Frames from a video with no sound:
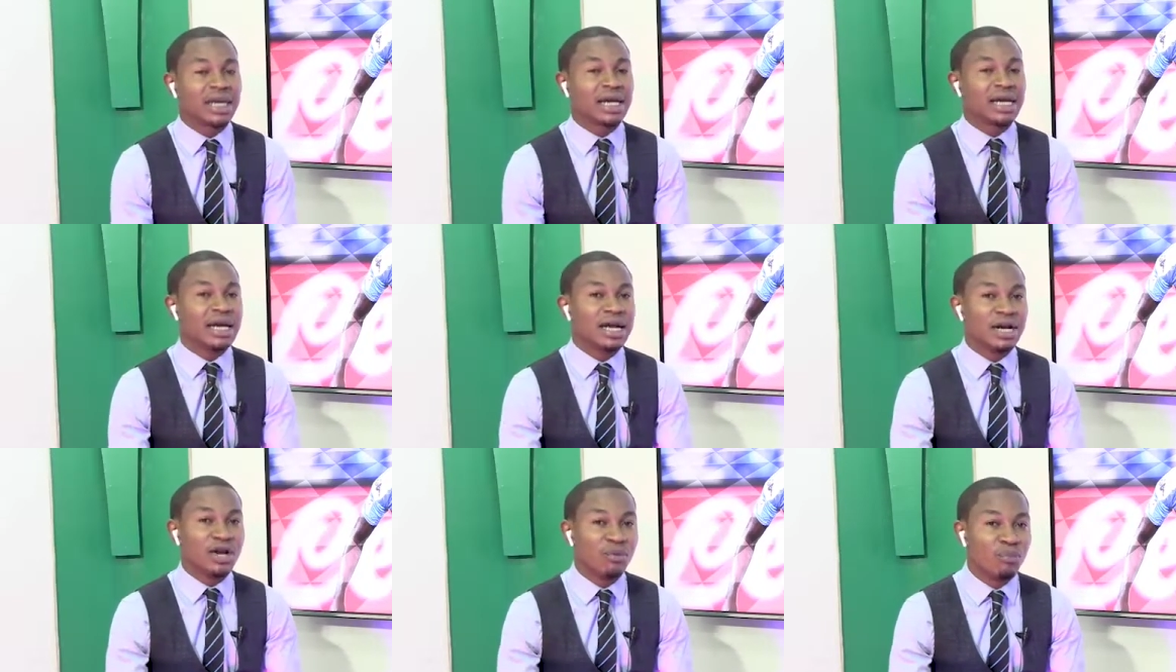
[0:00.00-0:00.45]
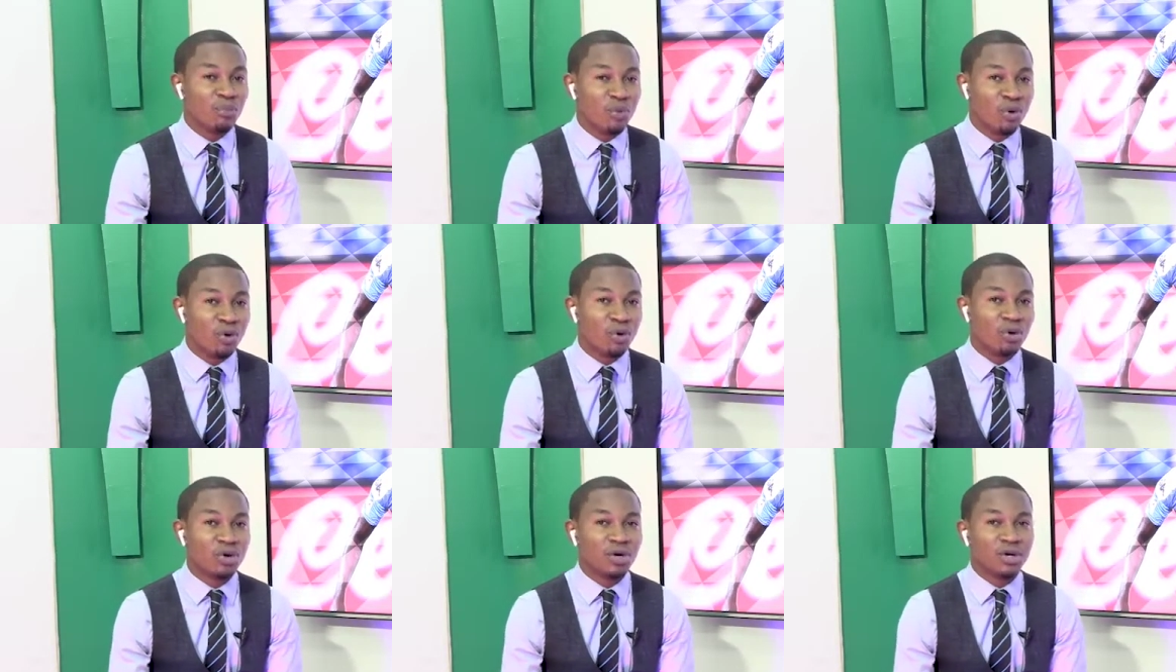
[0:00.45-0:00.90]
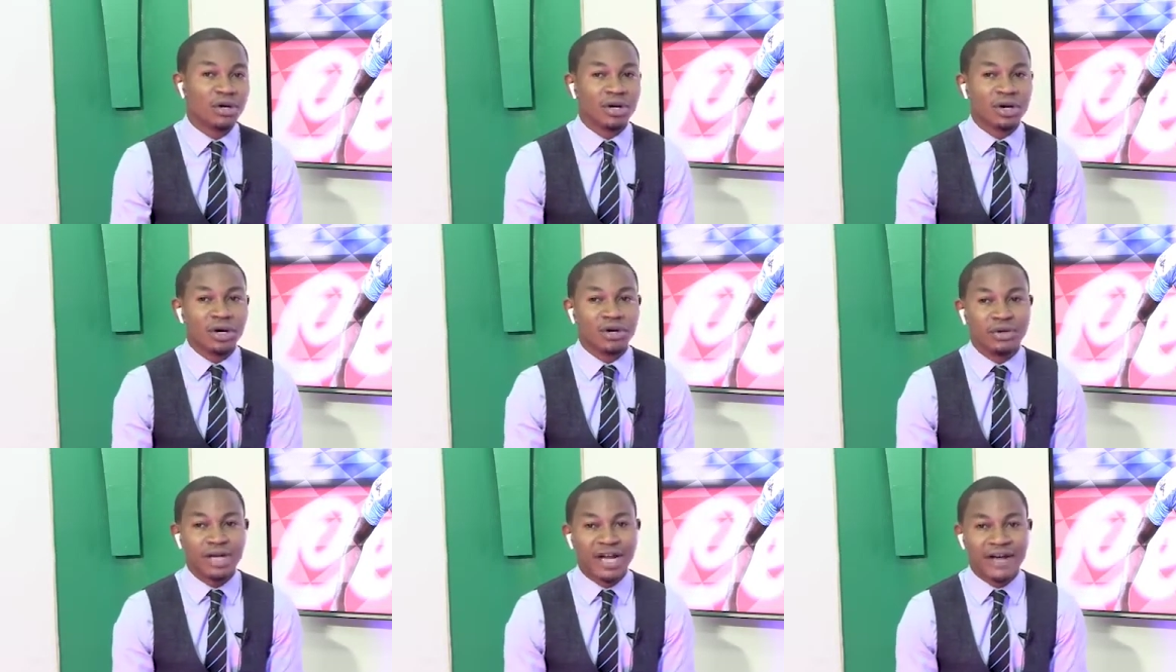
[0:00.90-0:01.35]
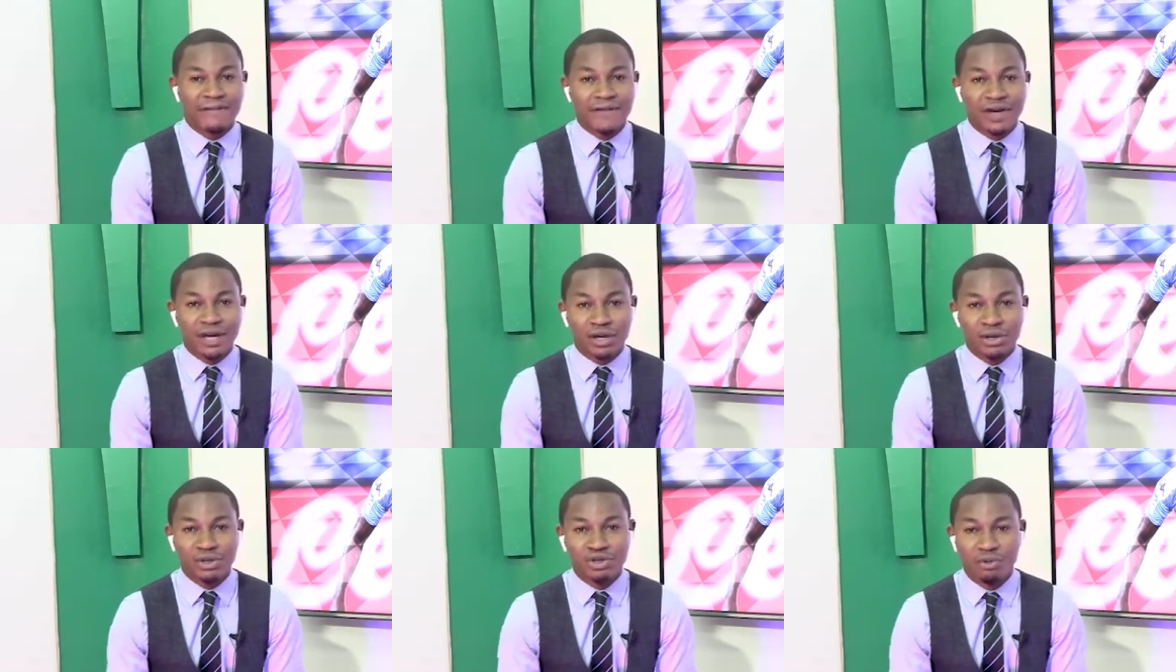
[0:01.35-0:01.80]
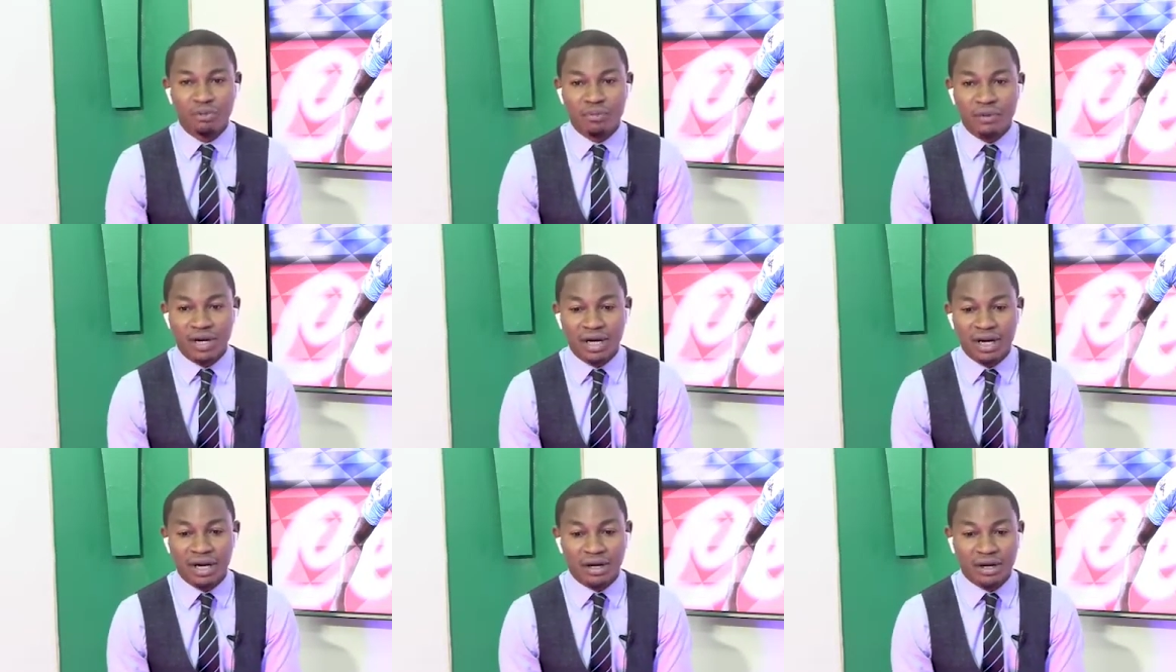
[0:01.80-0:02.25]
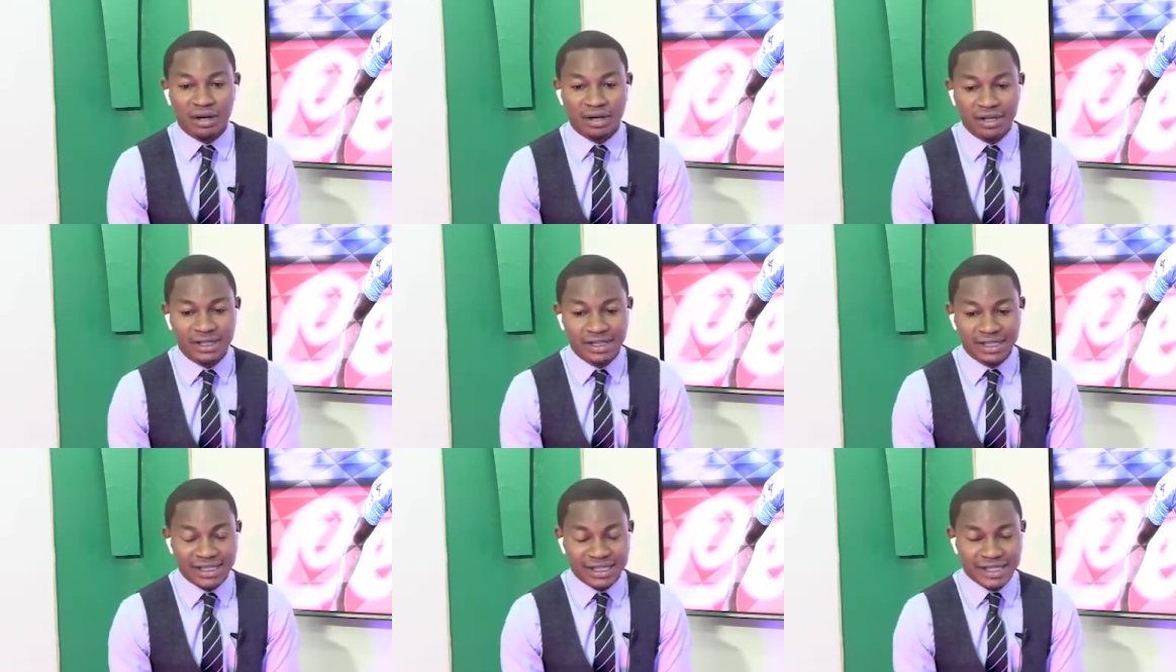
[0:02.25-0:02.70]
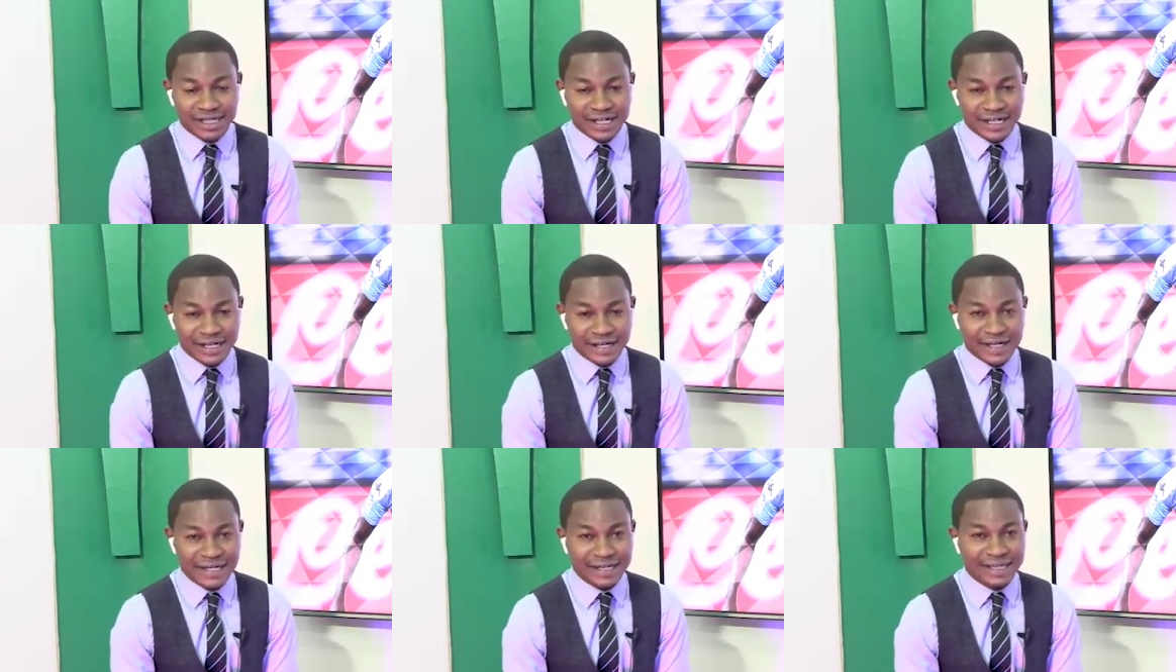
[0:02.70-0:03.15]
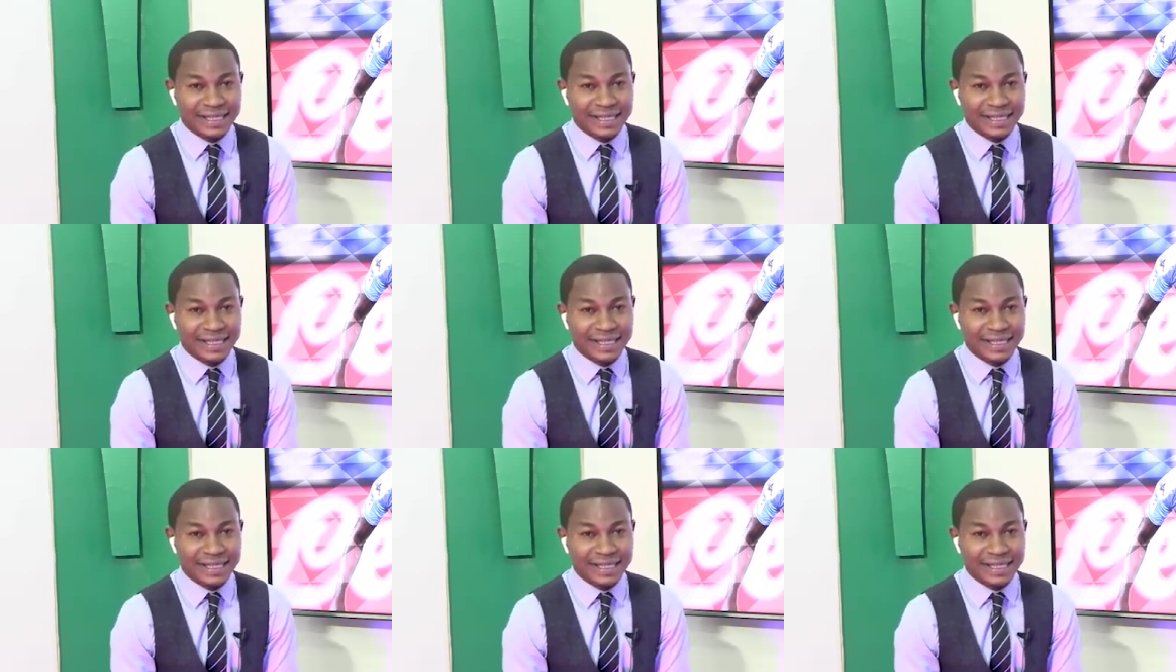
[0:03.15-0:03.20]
Quel est le mot euh, de la fin que je peux euh, euh,